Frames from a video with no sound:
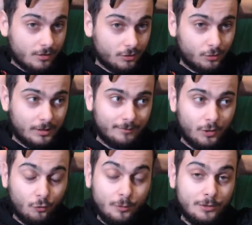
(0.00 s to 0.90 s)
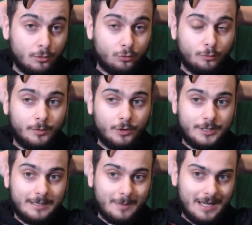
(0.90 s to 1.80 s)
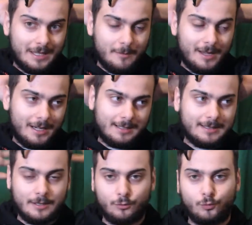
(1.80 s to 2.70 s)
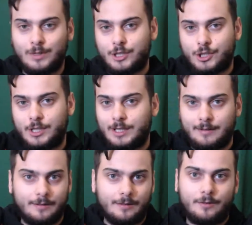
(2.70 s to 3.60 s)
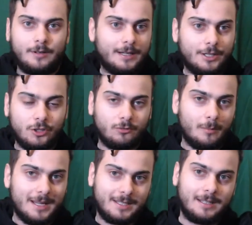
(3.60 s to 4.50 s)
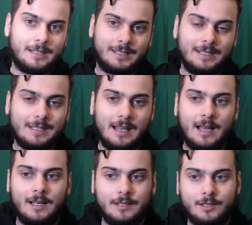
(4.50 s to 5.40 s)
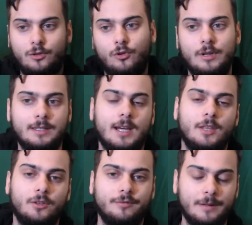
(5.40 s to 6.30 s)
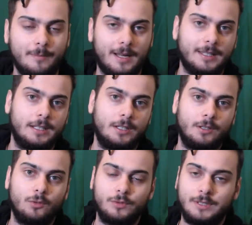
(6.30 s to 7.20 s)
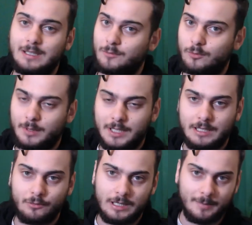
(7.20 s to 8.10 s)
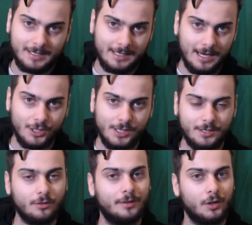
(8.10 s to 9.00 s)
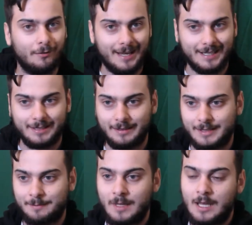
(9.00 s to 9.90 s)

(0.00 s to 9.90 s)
conto che voi qui su YouTube non sapete, ma in realtà su Twitch eh, è da 5 mesi che si sa, sono entrato a far parte di un team competitivo di Apex Legends, ovvero i Vertex.